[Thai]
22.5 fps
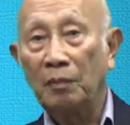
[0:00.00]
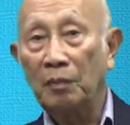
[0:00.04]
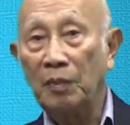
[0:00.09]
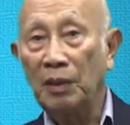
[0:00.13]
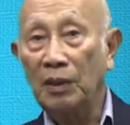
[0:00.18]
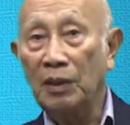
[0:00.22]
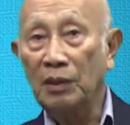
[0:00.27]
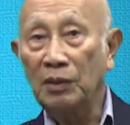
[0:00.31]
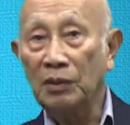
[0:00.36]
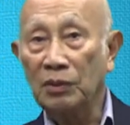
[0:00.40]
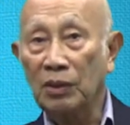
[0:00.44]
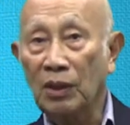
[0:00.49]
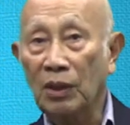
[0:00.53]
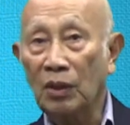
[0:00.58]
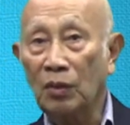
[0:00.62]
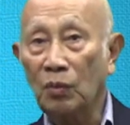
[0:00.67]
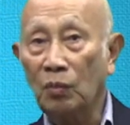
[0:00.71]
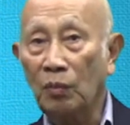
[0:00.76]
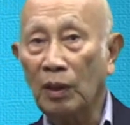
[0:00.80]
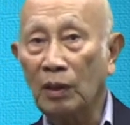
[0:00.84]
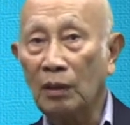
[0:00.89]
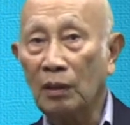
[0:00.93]
มีเซล
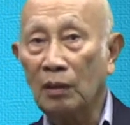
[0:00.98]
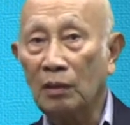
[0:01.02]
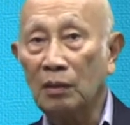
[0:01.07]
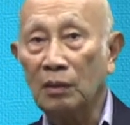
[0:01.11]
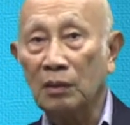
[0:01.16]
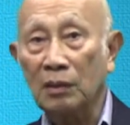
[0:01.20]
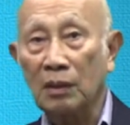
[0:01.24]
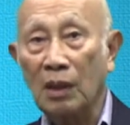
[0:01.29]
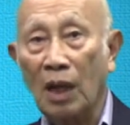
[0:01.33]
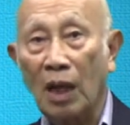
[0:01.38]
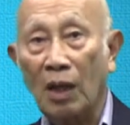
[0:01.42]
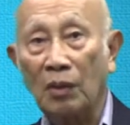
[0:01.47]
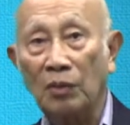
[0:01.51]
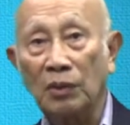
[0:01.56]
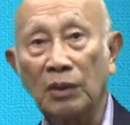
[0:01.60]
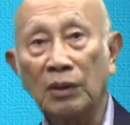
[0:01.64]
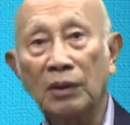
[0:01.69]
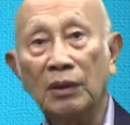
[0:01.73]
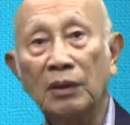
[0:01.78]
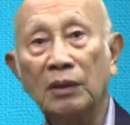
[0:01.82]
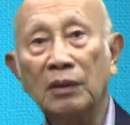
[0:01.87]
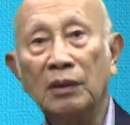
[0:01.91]
ล์เม็ดเลือดขาวช
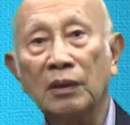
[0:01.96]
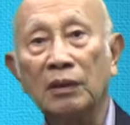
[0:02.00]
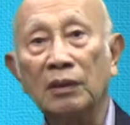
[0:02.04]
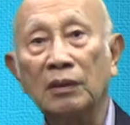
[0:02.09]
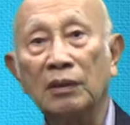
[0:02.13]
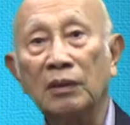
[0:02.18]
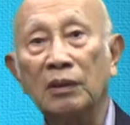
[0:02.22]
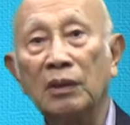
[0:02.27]
นิดหนึ่ง